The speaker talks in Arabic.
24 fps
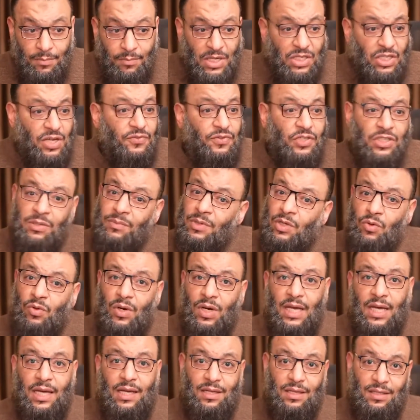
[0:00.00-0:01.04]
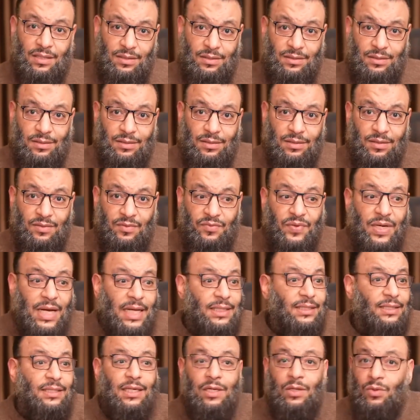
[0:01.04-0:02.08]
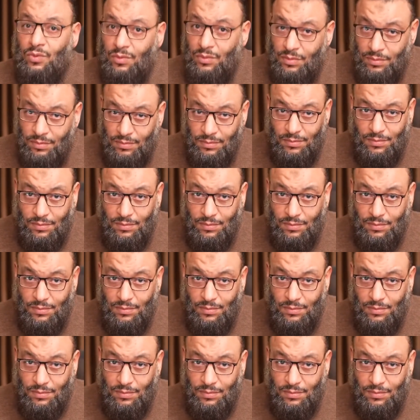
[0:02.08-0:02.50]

ما شافش منه حاجه فعدله